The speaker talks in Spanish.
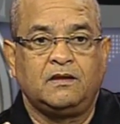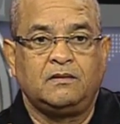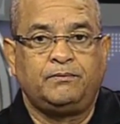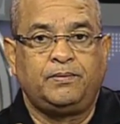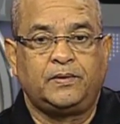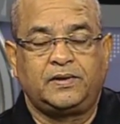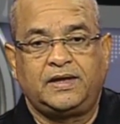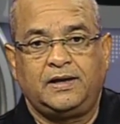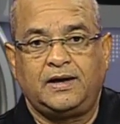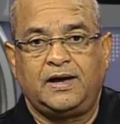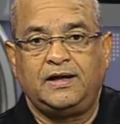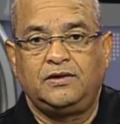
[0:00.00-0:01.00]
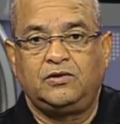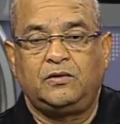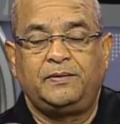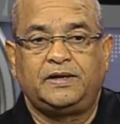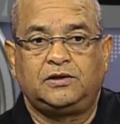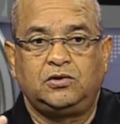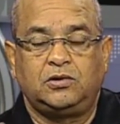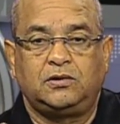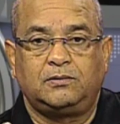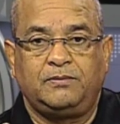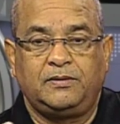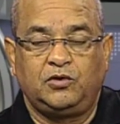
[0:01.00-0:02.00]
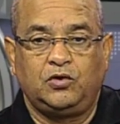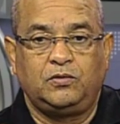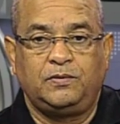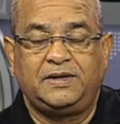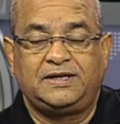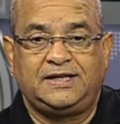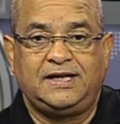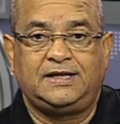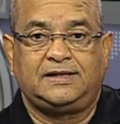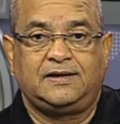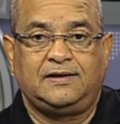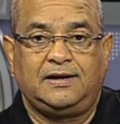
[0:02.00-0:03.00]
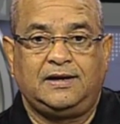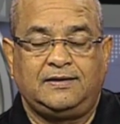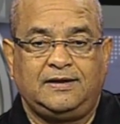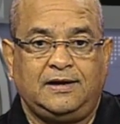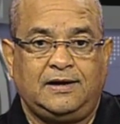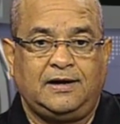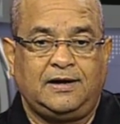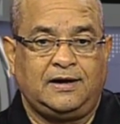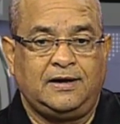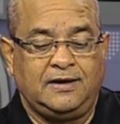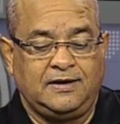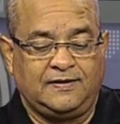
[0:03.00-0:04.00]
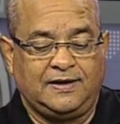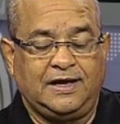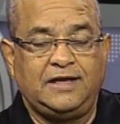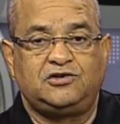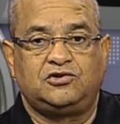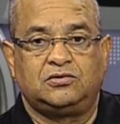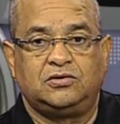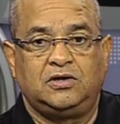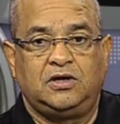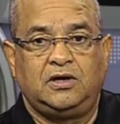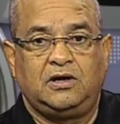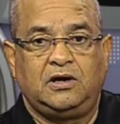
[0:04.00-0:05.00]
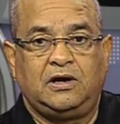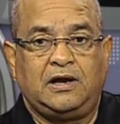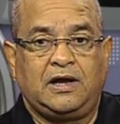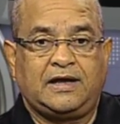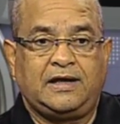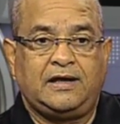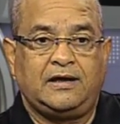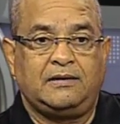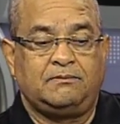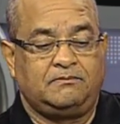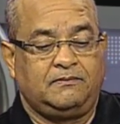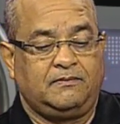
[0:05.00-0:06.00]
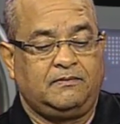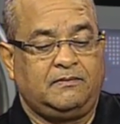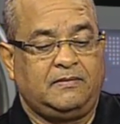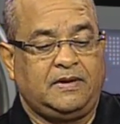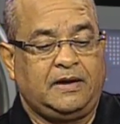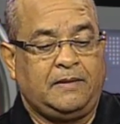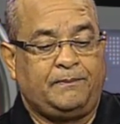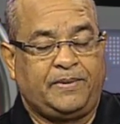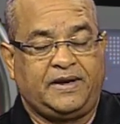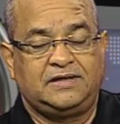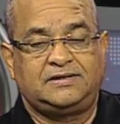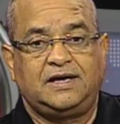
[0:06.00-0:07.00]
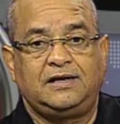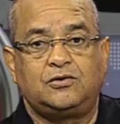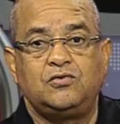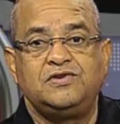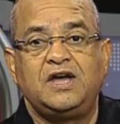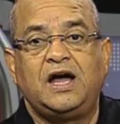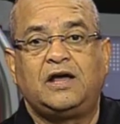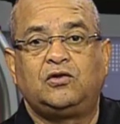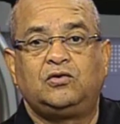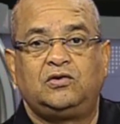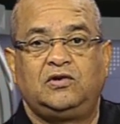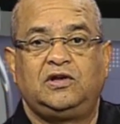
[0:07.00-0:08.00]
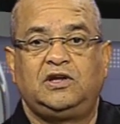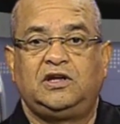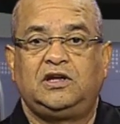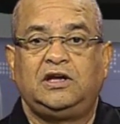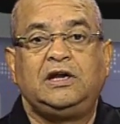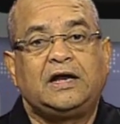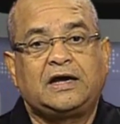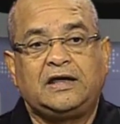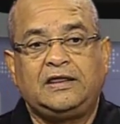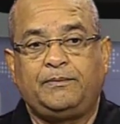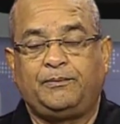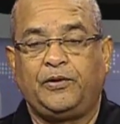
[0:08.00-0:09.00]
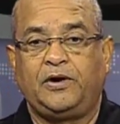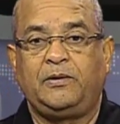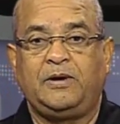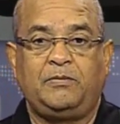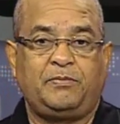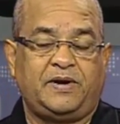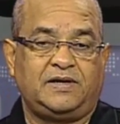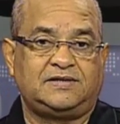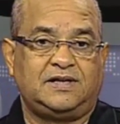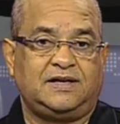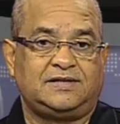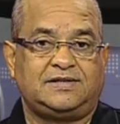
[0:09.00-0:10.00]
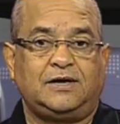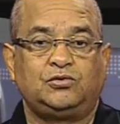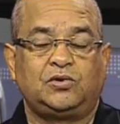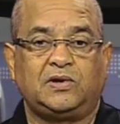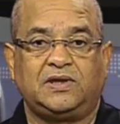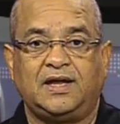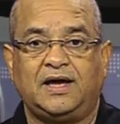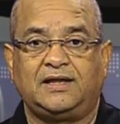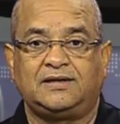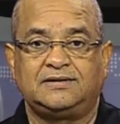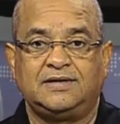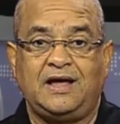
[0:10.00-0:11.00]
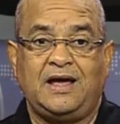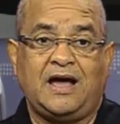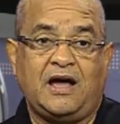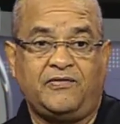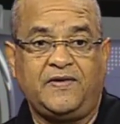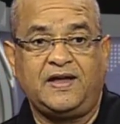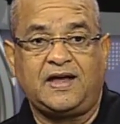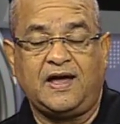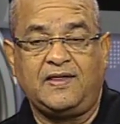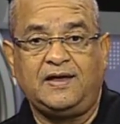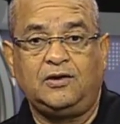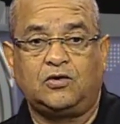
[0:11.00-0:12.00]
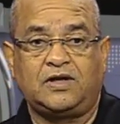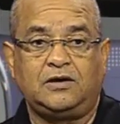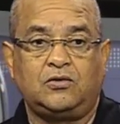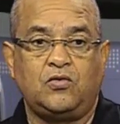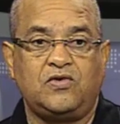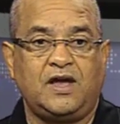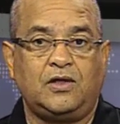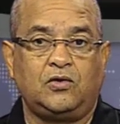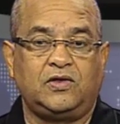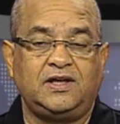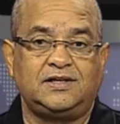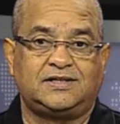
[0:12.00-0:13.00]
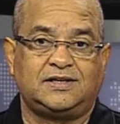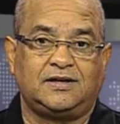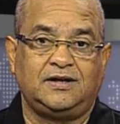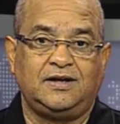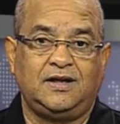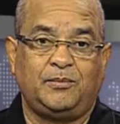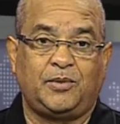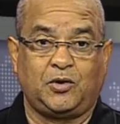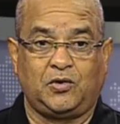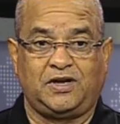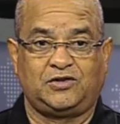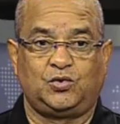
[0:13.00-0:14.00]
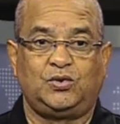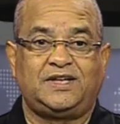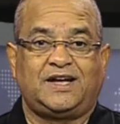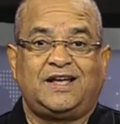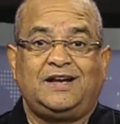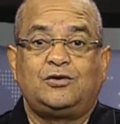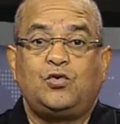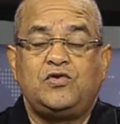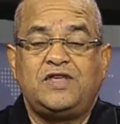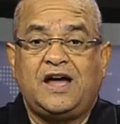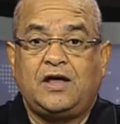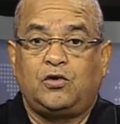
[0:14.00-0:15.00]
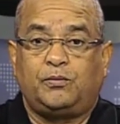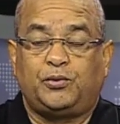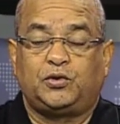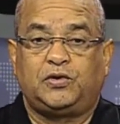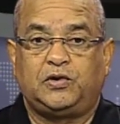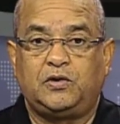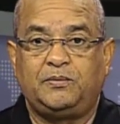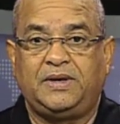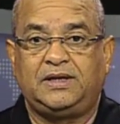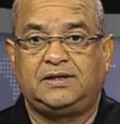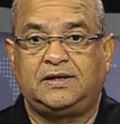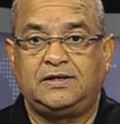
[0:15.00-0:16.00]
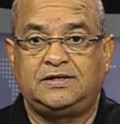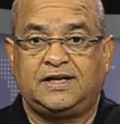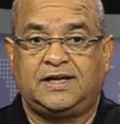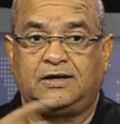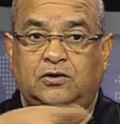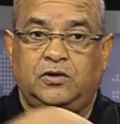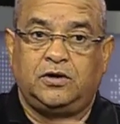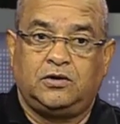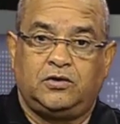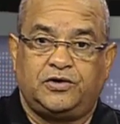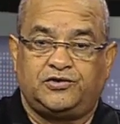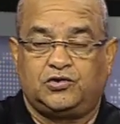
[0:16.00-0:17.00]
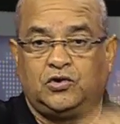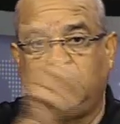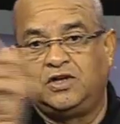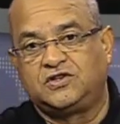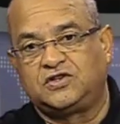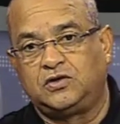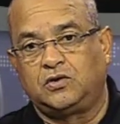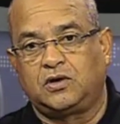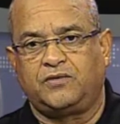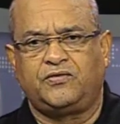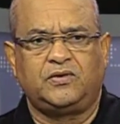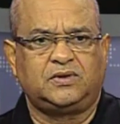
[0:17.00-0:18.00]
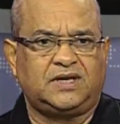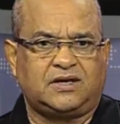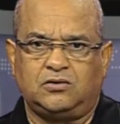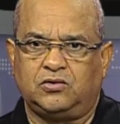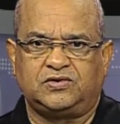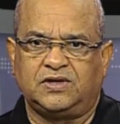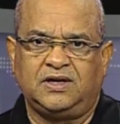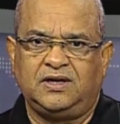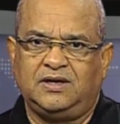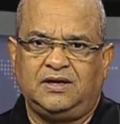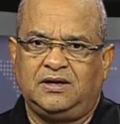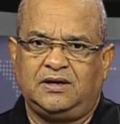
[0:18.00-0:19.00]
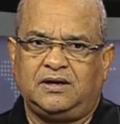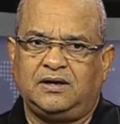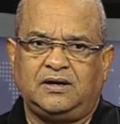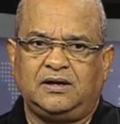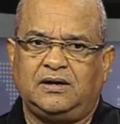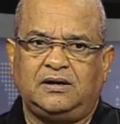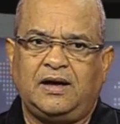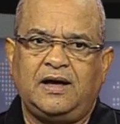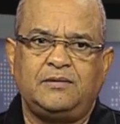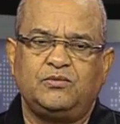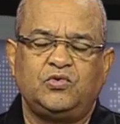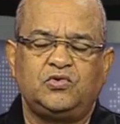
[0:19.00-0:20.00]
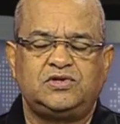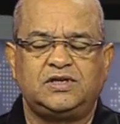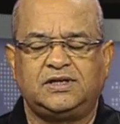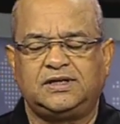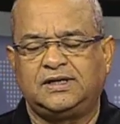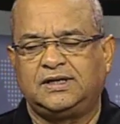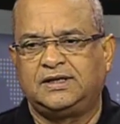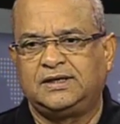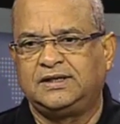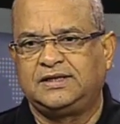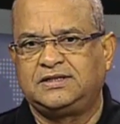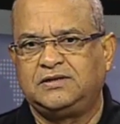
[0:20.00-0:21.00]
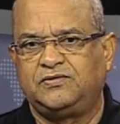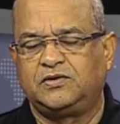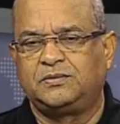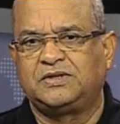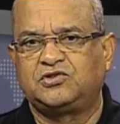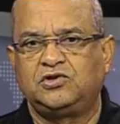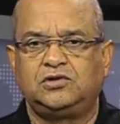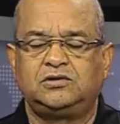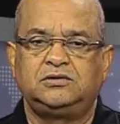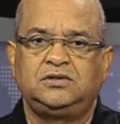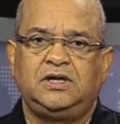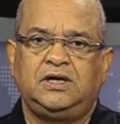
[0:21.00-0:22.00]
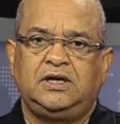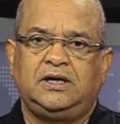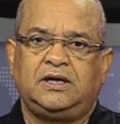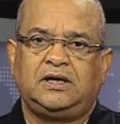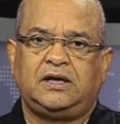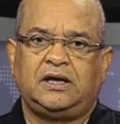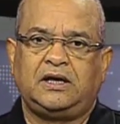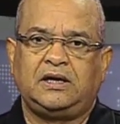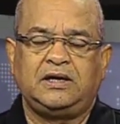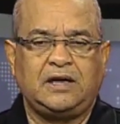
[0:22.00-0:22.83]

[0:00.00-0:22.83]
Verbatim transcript: porque hay dos, dos vertientes de la, de la, del hecho, la que expresa el cuñado y la que después expresan las autoridades, afincada en lo que el cuñado dice pero resulta que el cuñado posteriormente dice que no dijo eso, sino que fue otra cosa. Eh, hay mucha desinformación eh, y